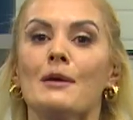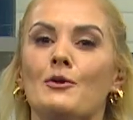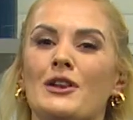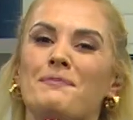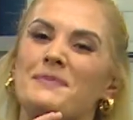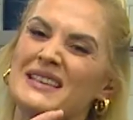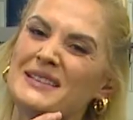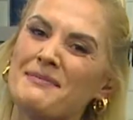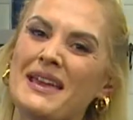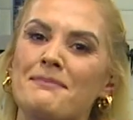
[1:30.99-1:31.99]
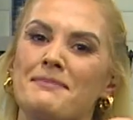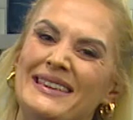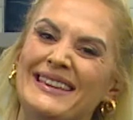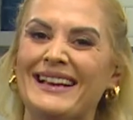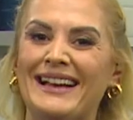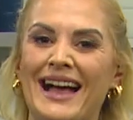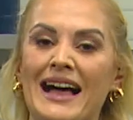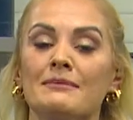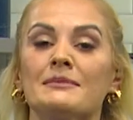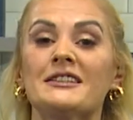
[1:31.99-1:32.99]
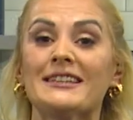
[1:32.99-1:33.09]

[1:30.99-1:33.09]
böyle pişmeye bir tık kalmış